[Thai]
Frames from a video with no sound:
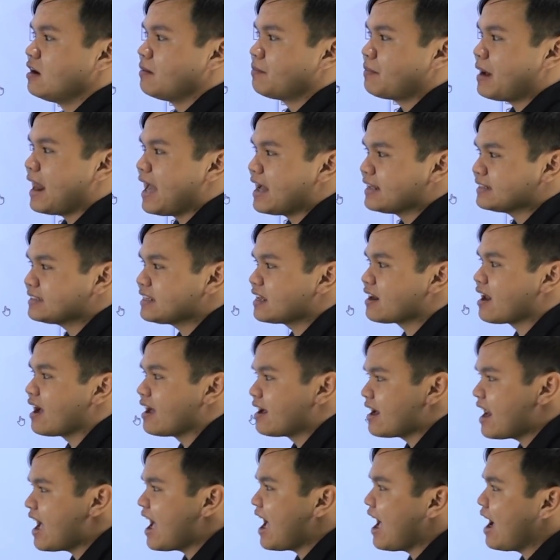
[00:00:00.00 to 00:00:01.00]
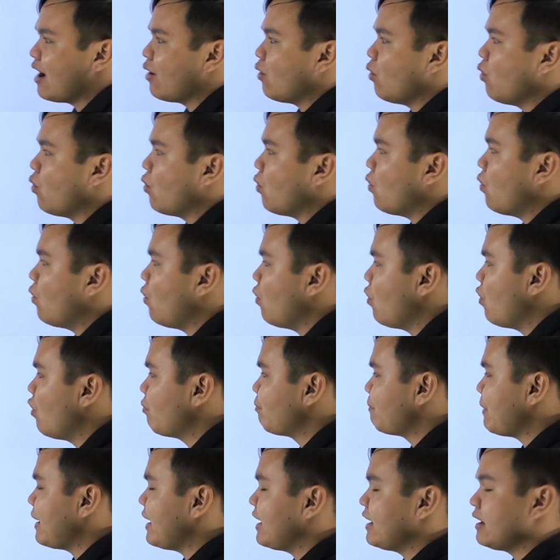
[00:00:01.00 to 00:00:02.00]
แผลงสระหน้าอู
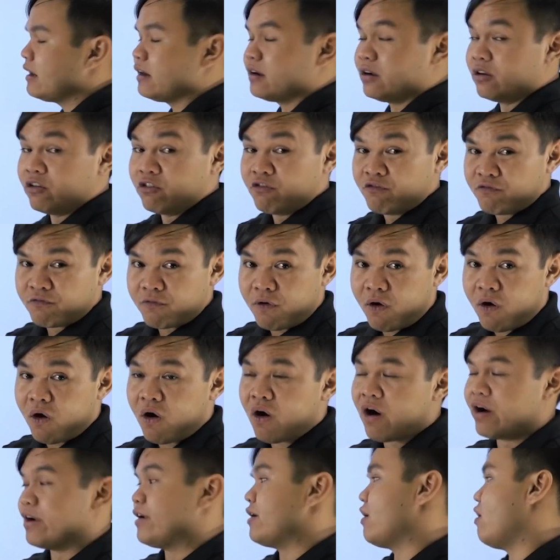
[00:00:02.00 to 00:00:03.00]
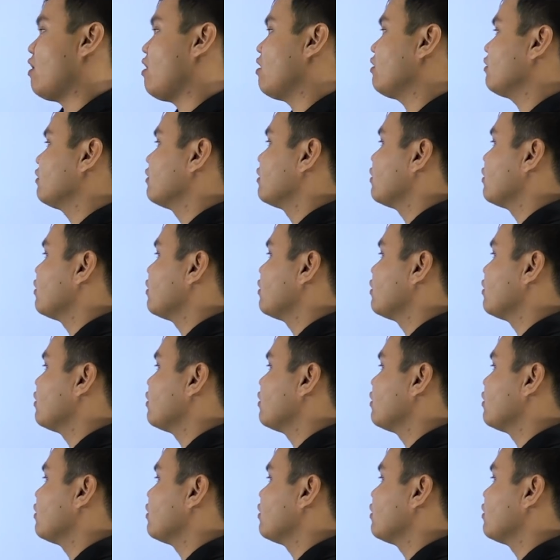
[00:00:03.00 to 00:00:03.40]
เป็นวอน้อง